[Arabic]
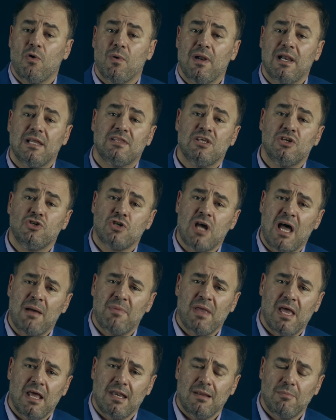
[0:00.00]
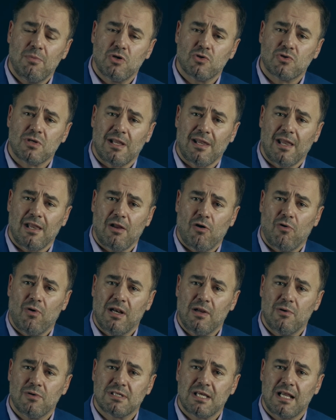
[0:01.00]
والتي جاء بها النبي صلى الله
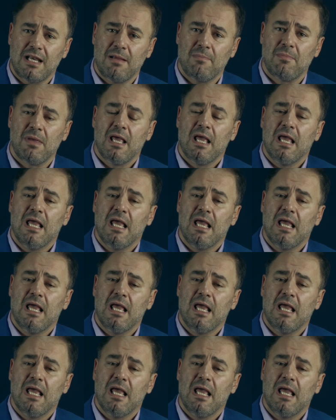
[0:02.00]
عليه وسلم